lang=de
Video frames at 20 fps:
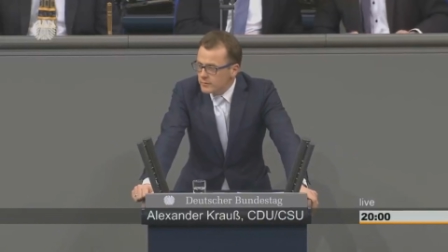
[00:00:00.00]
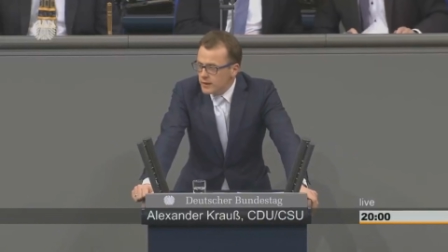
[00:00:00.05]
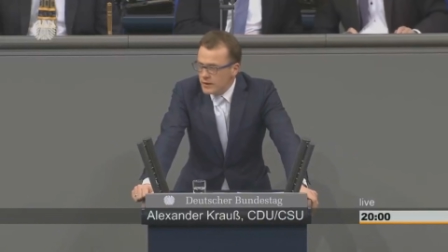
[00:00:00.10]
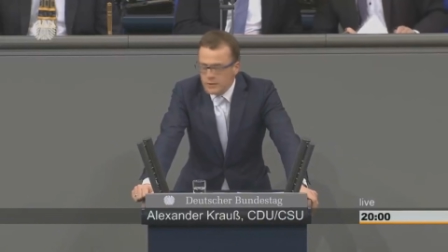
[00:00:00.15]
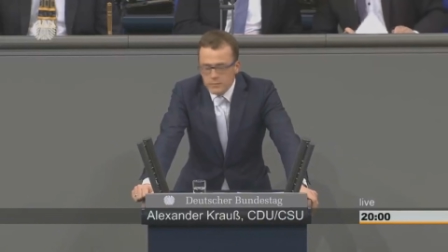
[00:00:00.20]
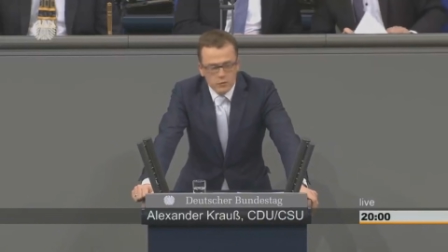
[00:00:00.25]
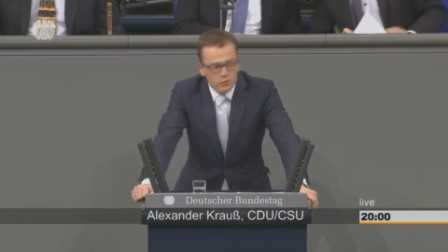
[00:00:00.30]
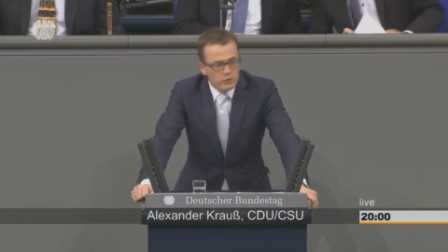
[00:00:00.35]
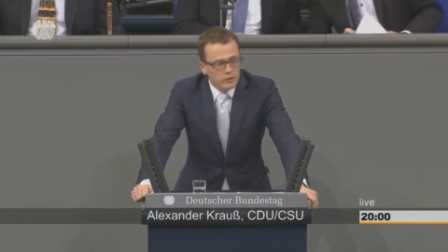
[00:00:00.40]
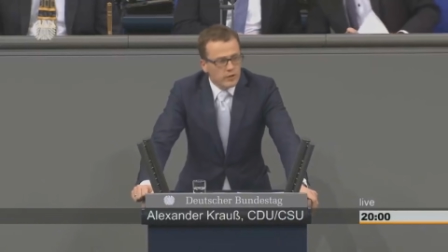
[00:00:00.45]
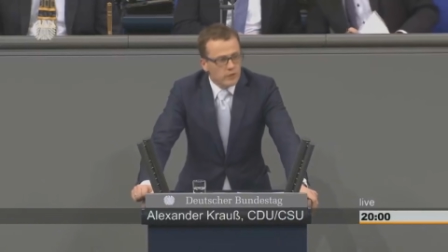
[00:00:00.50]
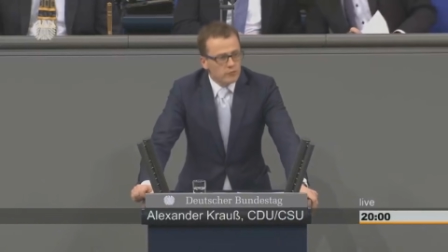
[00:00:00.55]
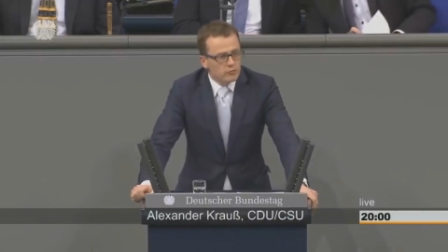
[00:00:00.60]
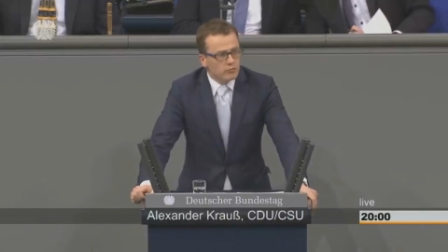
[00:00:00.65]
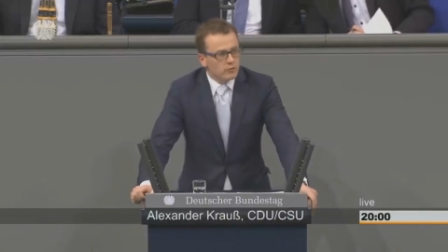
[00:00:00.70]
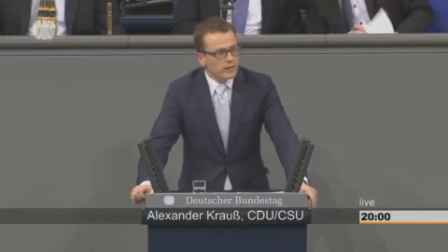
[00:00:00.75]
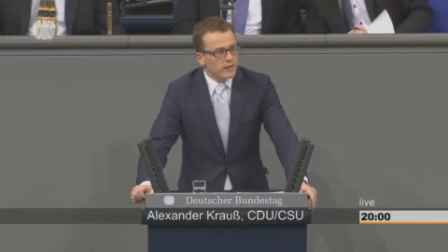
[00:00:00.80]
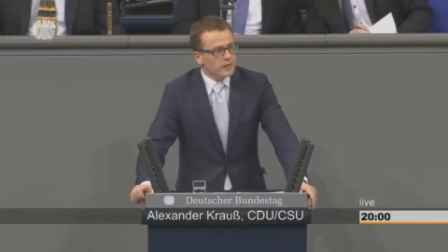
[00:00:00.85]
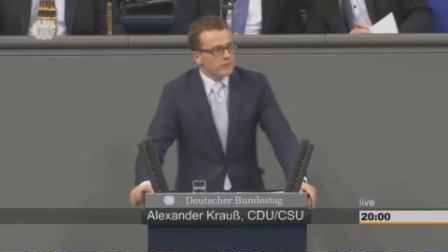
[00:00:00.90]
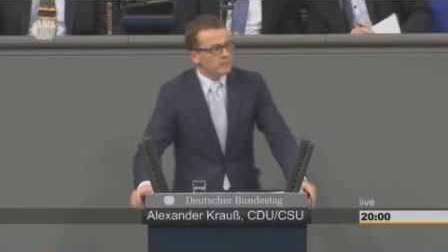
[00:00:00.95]
Ja, liebe
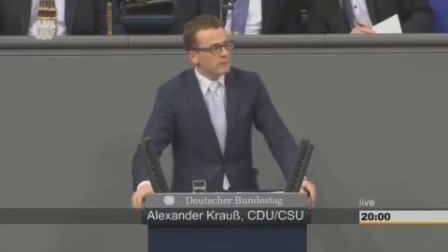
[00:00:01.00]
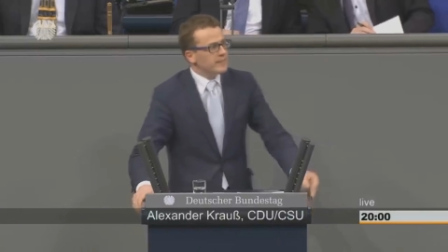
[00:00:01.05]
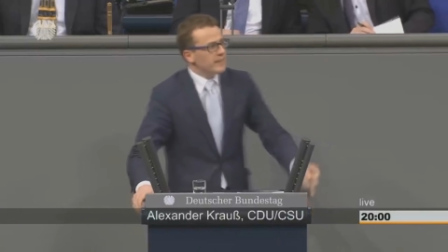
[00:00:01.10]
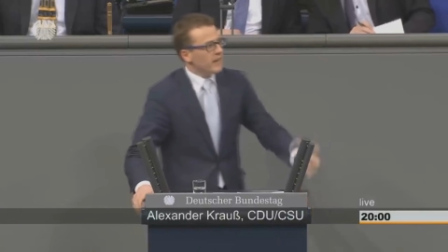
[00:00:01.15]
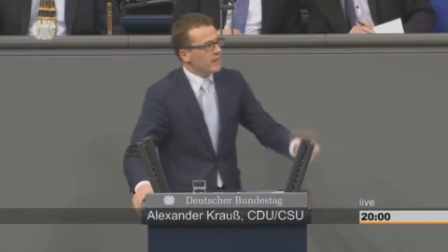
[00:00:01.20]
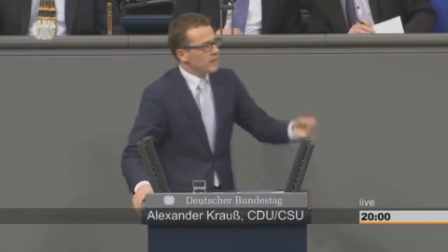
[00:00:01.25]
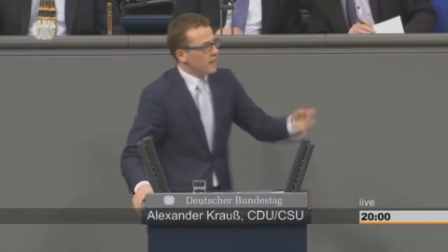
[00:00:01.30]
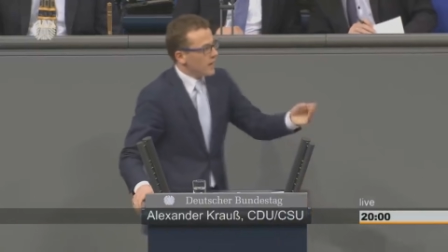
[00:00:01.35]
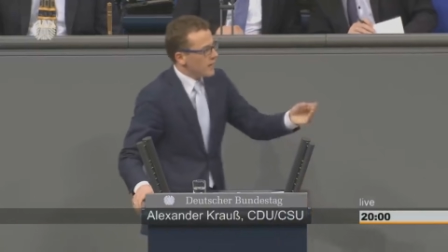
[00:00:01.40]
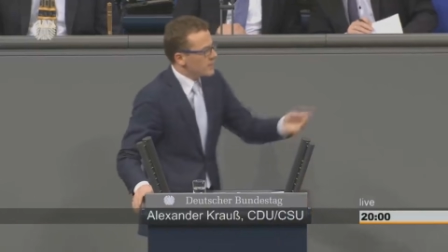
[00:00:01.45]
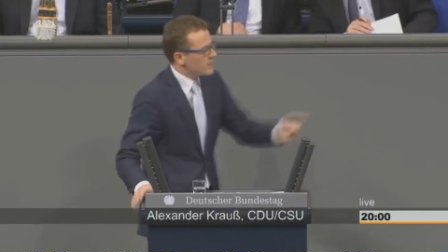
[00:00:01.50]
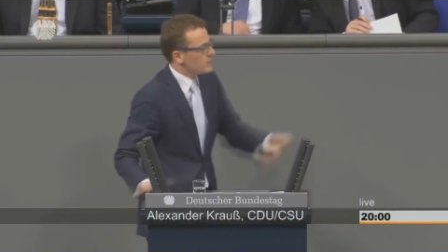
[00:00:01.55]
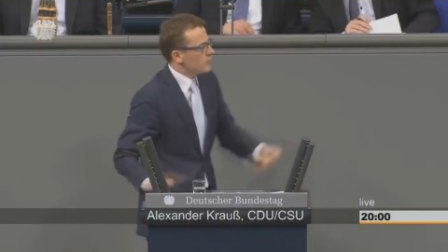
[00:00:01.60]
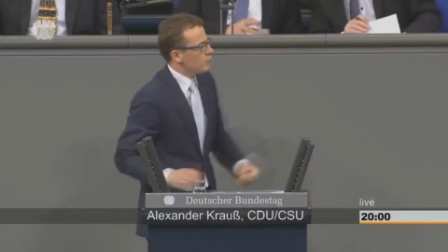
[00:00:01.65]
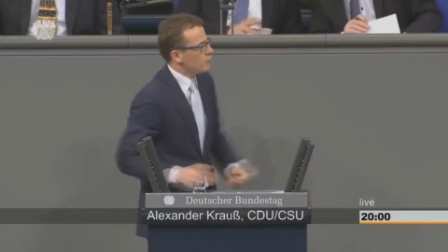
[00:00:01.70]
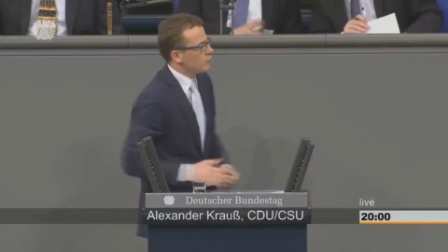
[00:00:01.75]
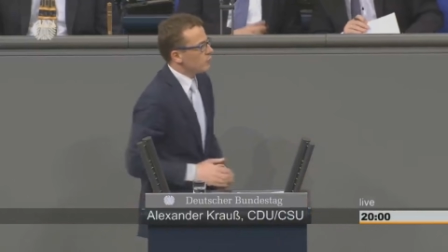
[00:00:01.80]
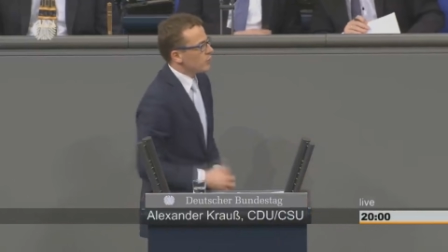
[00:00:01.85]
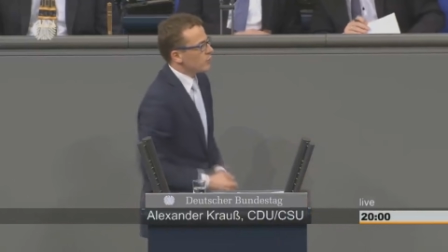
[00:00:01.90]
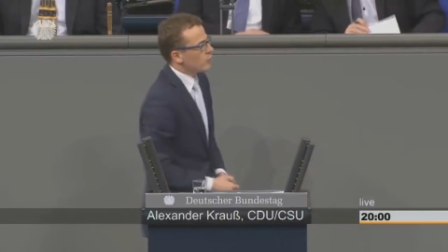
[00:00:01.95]
Kolleginnen und Kollegen, mit der
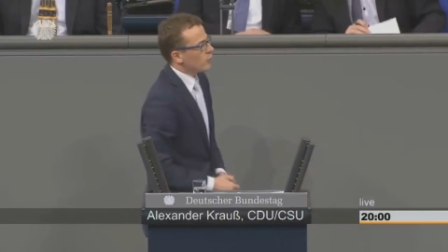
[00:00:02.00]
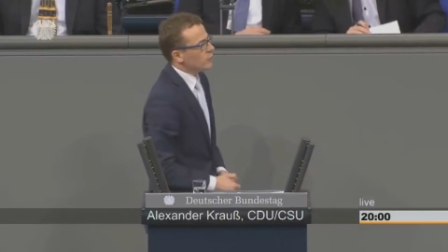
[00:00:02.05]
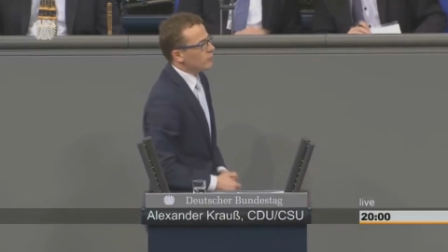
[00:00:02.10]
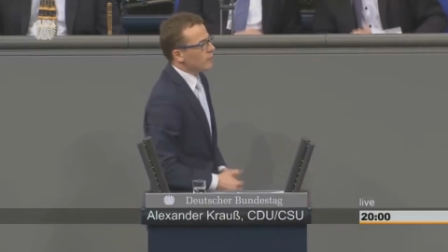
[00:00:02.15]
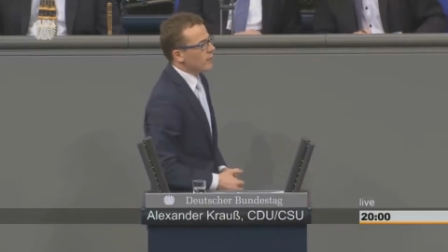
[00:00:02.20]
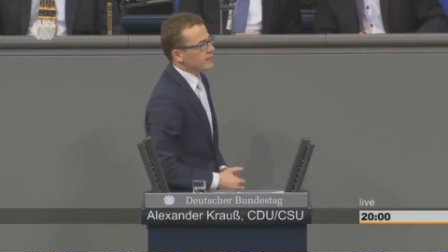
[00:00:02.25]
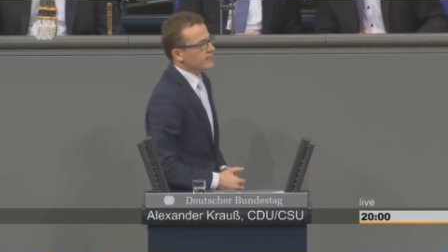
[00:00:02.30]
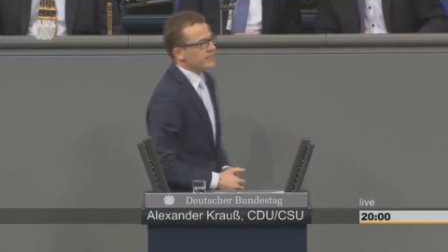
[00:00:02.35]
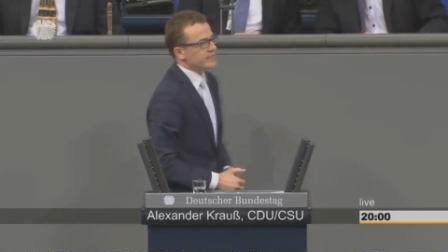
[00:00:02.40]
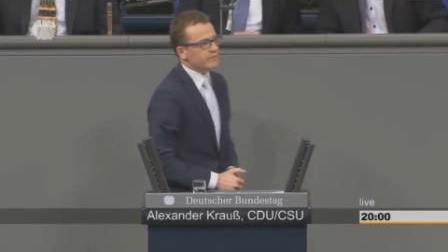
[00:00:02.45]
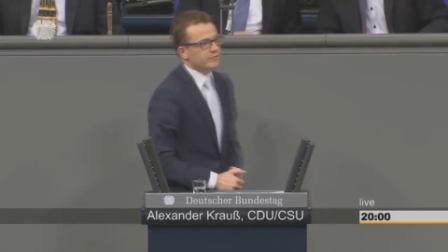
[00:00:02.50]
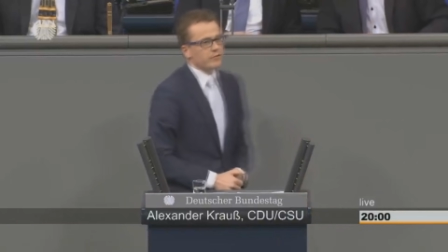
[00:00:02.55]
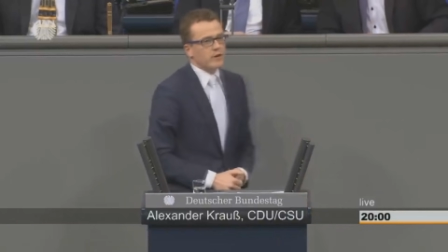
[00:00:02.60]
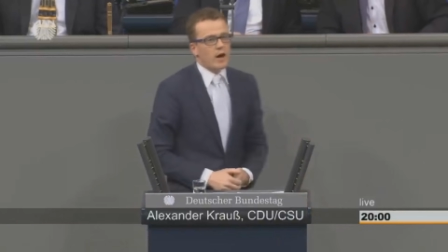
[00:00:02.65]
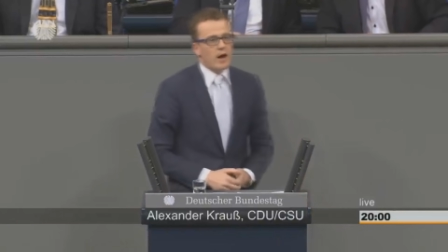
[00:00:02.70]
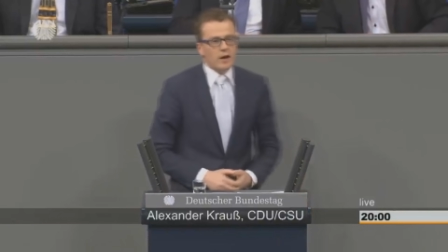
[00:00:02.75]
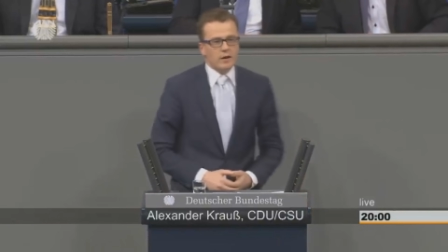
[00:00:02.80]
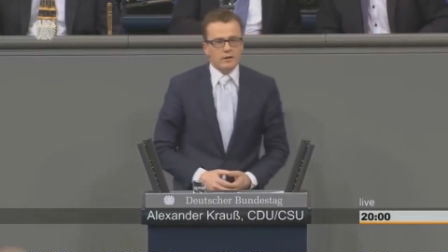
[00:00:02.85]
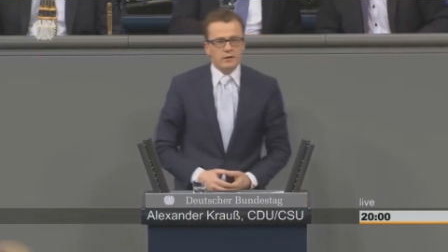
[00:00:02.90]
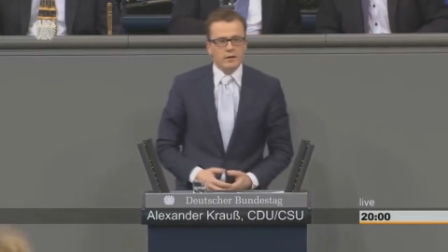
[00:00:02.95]
gleichen Logik könnte man jetzt
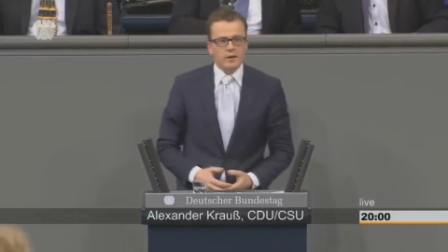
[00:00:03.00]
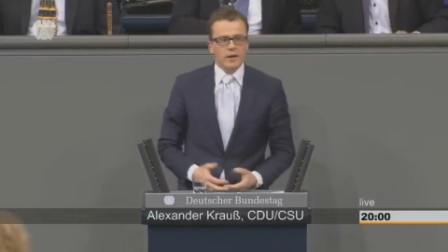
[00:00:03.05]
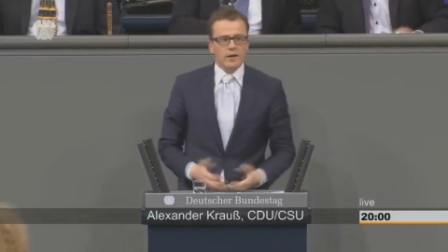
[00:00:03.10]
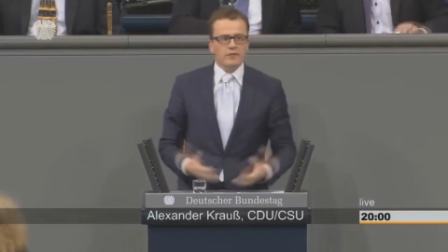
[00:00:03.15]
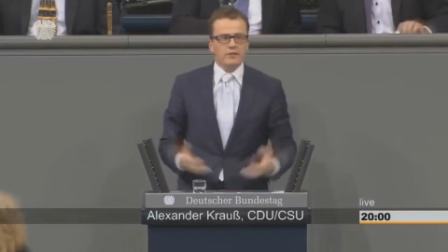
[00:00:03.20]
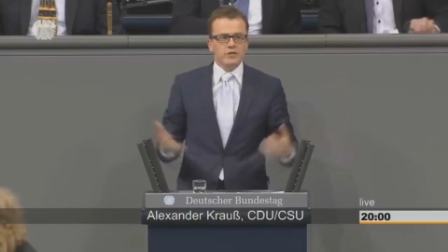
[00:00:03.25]
fragen,